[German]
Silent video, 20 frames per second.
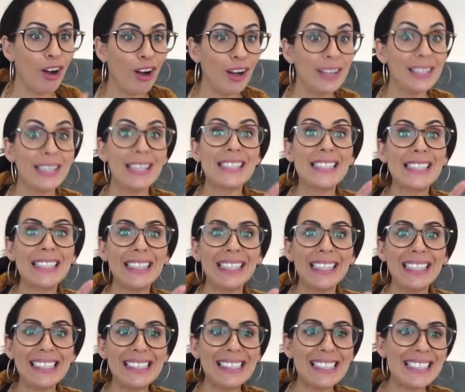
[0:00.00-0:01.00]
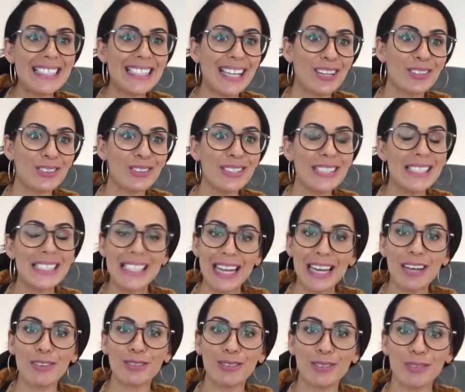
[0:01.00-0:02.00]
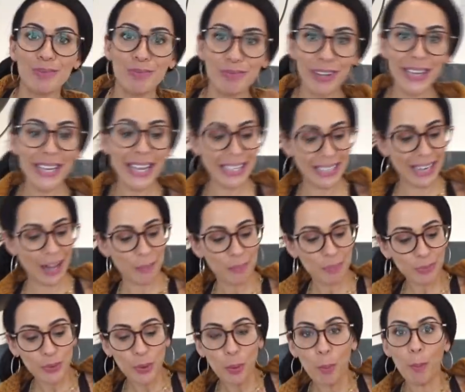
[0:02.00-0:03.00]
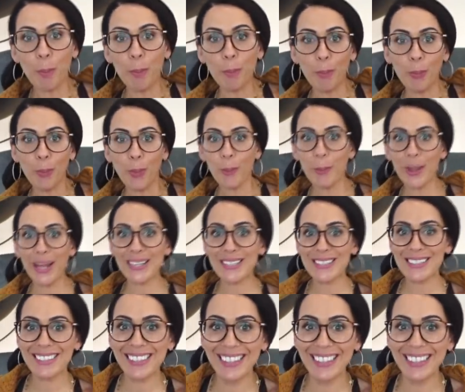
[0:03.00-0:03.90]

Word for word: Und jetzt klingelt Lissandros Telefon. War ja klar. Moment.